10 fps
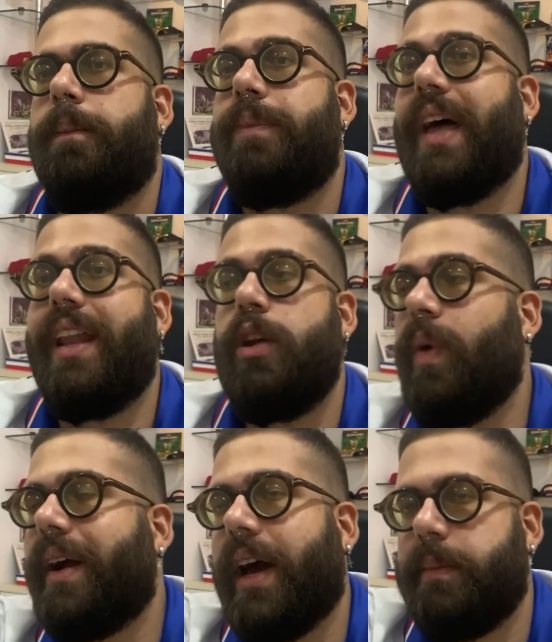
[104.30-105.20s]
dá
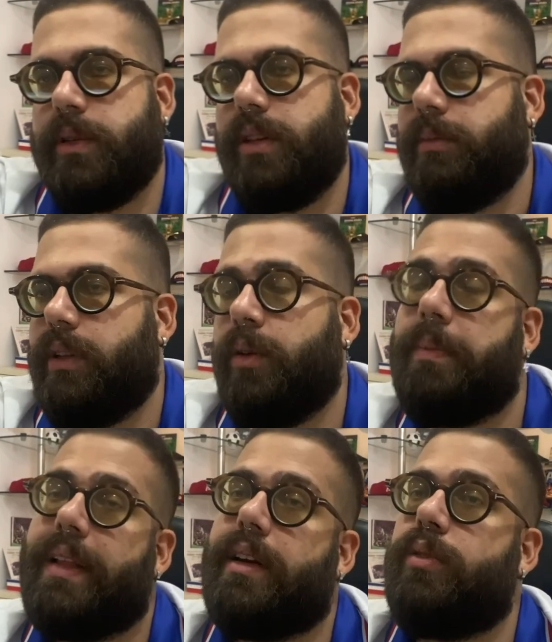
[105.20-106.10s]
nenhuma cara pro time, nenhum
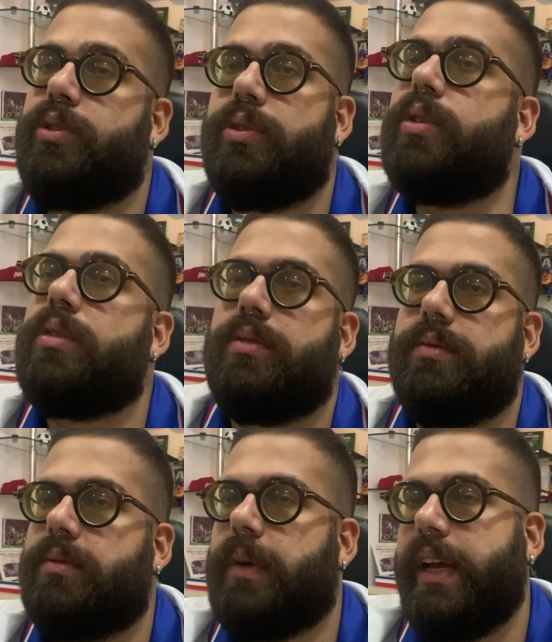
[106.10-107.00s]
padrão de jogo.
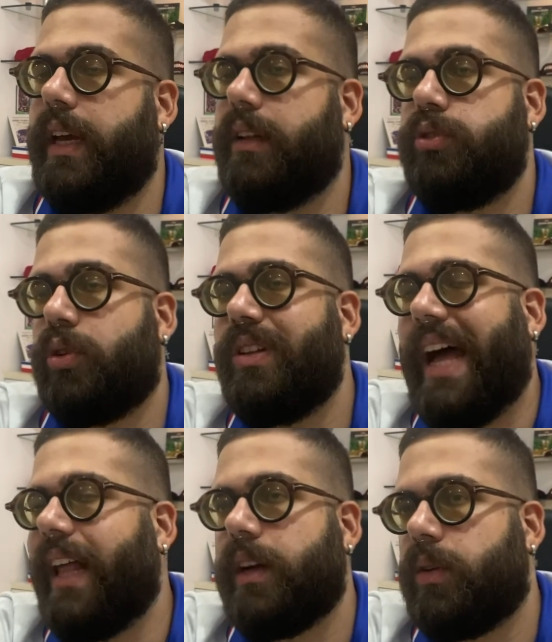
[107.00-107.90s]
O Bahia não jogou
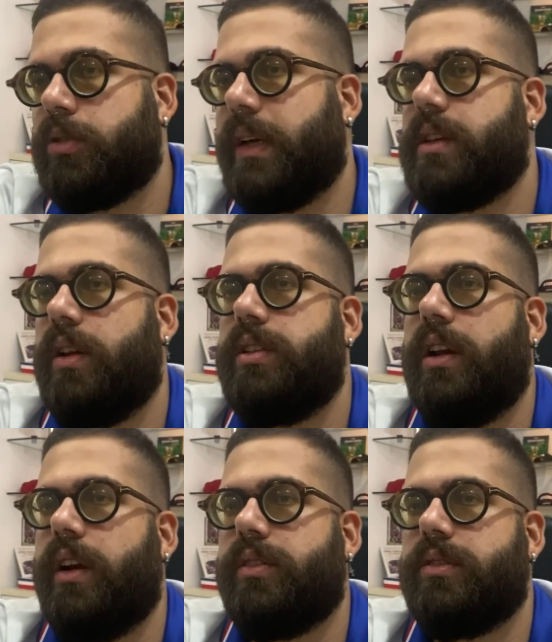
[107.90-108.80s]
nada contra o Barcelona de
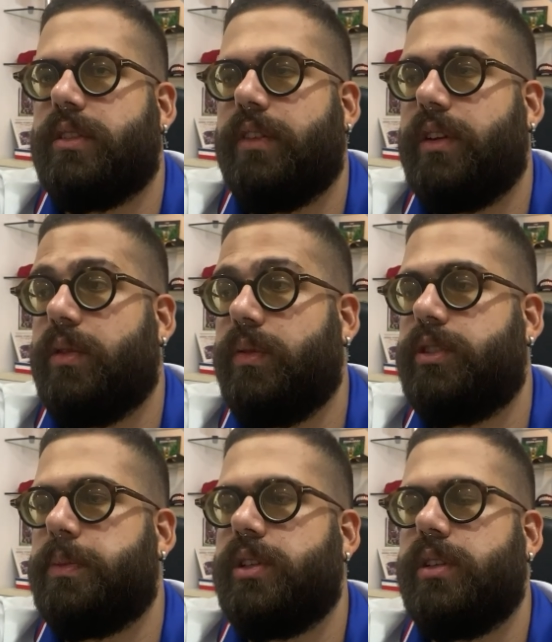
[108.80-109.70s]
Ilhéus, não teve nenhum
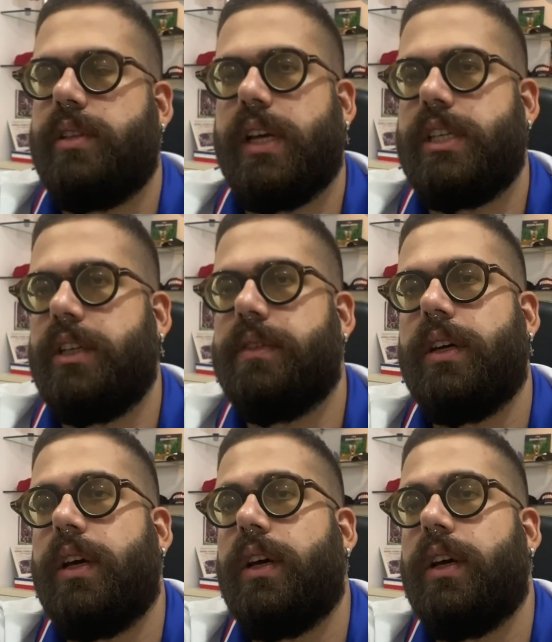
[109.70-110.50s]
tipo de iniciativa.